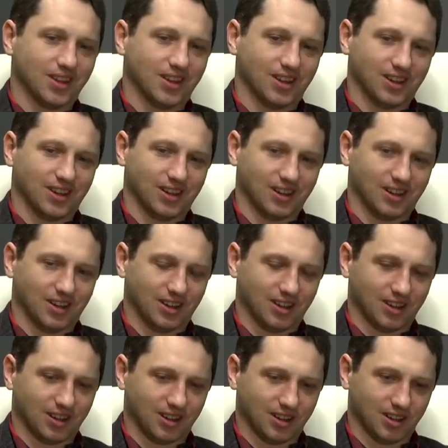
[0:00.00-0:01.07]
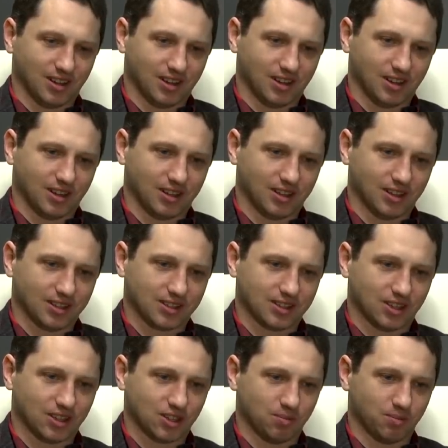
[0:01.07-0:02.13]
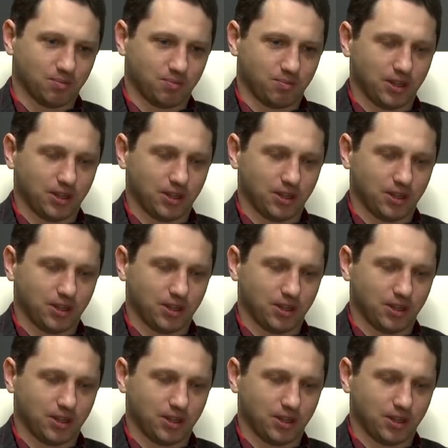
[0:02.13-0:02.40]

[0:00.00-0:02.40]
а, так скажем,